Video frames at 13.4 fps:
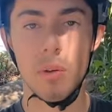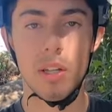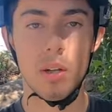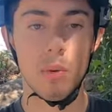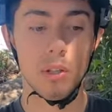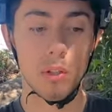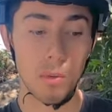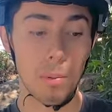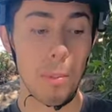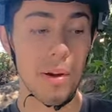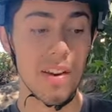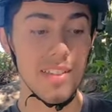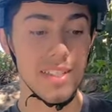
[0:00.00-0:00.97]
porque cuando
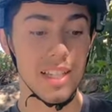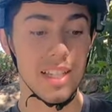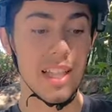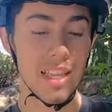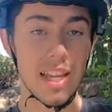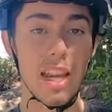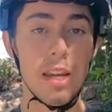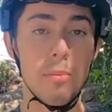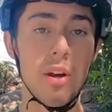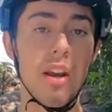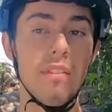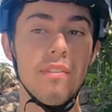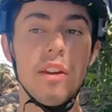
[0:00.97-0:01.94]
compramos la bicicleta es llegar y
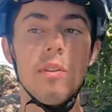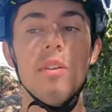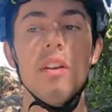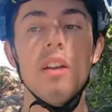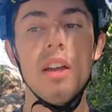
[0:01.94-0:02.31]
poner el freno,